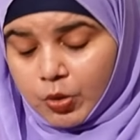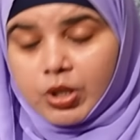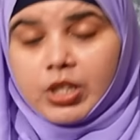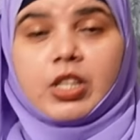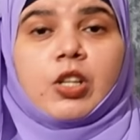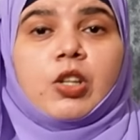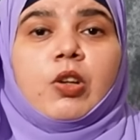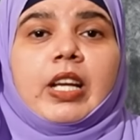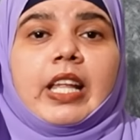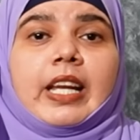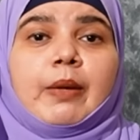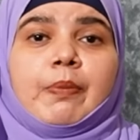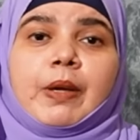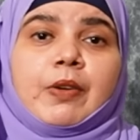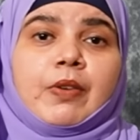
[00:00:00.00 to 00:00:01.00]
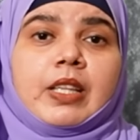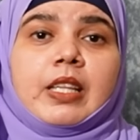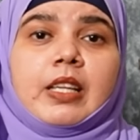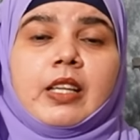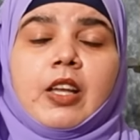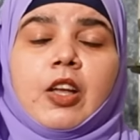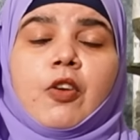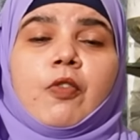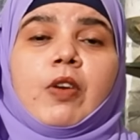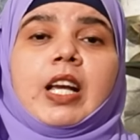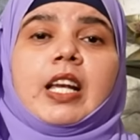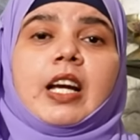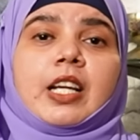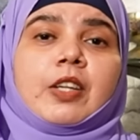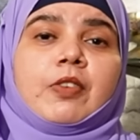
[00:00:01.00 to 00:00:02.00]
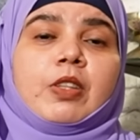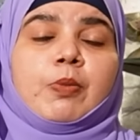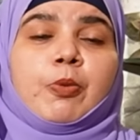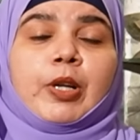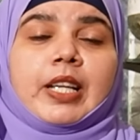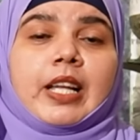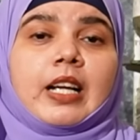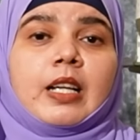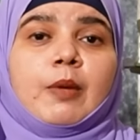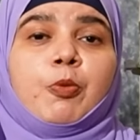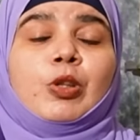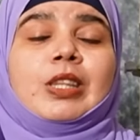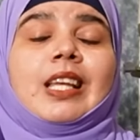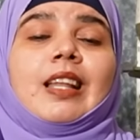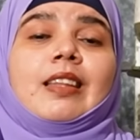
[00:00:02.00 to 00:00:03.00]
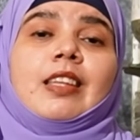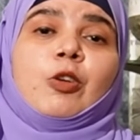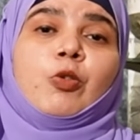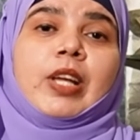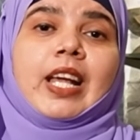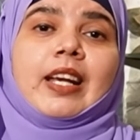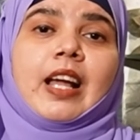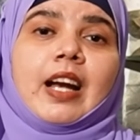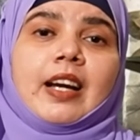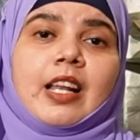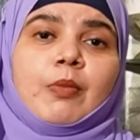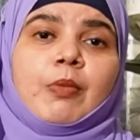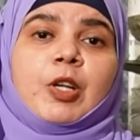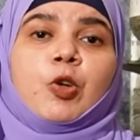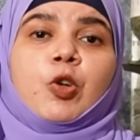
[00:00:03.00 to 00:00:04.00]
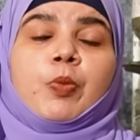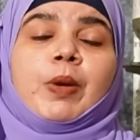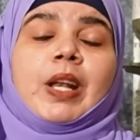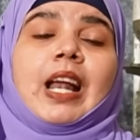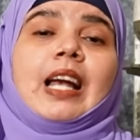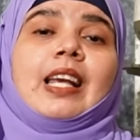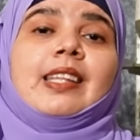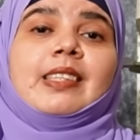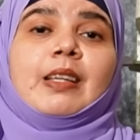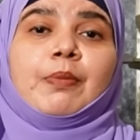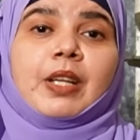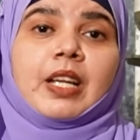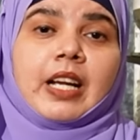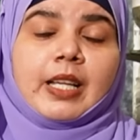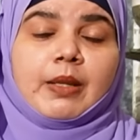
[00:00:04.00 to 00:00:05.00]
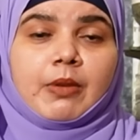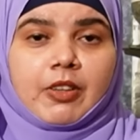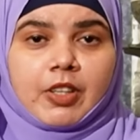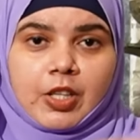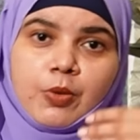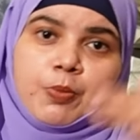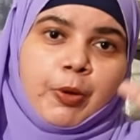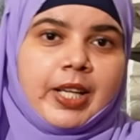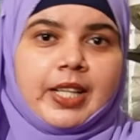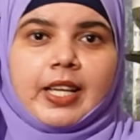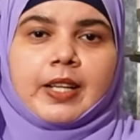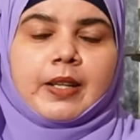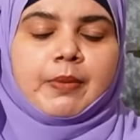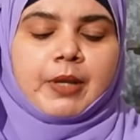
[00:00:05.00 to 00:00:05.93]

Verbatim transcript: கொடுத்துருந்தோம் நிறைய பேர் வந்து வெளிநாட்டுக்கு வந்து போயிட்டாங்க புத்தளத்தினுடைய நாடாளுமன்ற உறுப்பினர் அலி சப்ரி ரஹீம் அவர்களும் போயிட்டாரு